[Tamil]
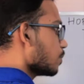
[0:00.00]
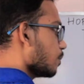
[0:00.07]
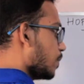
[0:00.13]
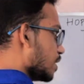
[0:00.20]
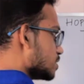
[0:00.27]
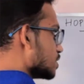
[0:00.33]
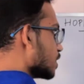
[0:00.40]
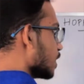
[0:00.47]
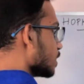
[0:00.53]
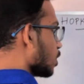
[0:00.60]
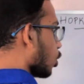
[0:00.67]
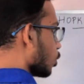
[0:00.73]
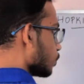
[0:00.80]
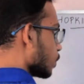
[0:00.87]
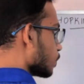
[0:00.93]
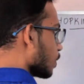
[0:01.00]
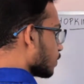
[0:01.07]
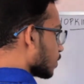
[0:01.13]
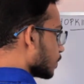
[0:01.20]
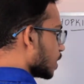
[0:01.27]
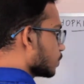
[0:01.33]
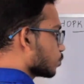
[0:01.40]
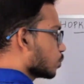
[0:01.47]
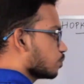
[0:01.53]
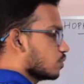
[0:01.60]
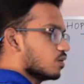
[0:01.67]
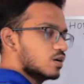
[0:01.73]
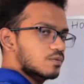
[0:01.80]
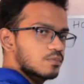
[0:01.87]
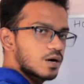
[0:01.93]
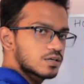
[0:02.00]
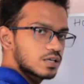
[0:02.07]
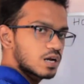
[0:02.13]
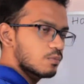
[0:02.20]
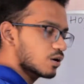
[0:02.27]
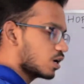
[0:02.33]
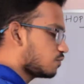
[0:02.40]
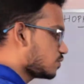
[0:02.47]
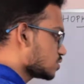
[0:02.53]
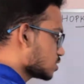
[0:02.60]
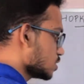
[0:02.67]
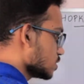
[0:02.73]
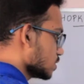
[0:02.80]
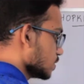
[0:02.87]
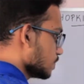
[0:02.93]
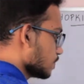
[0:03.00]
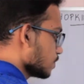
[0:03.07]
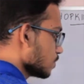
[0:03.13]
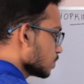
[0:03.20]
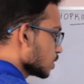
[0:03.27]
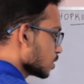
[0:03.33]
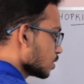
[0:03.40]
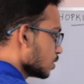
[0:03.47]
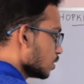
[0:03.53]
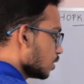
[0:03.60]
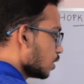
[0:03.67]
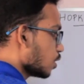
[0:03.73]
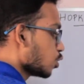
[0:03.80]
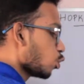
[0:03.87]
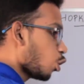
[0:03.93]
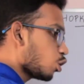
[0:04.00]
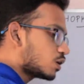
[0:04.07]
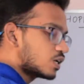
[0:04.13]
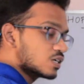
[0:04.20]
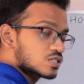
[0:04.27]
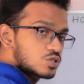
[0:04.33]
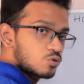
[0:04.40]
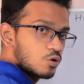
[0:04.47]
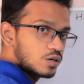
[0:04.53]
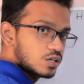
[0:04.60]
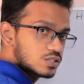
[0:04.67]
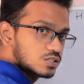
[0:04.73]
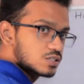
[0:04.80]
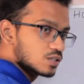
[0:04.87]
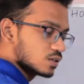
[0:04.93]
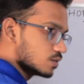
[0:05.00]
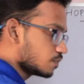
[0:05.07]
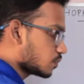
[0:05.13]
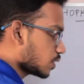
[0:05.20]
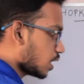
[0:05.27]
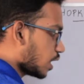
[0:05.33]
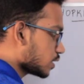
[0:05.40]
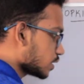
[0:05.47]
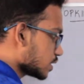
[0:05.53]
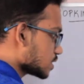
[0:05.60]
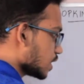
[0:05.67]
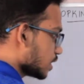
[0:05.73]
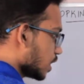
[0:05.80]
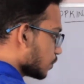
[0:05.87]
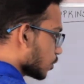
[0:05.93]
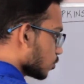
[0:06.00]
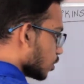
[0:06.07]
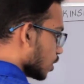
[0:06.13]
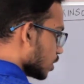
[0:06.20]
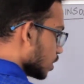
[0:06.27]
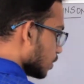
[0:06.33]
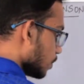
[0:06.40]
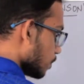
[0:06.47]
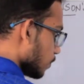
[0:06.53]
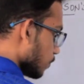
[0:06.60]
இப்போ பேசிக்காக எது அவுட்புட் பவர் பை இன்புட் பவர் அதுதான் நமக்கு எஃபிஷியன்சி லோட் டெஸ்ட்னு ஒரு டெஸ்ட் இருக்குது அந்த டெஸ்ட்டில் என்ன பண்ணுவாங்கன்னா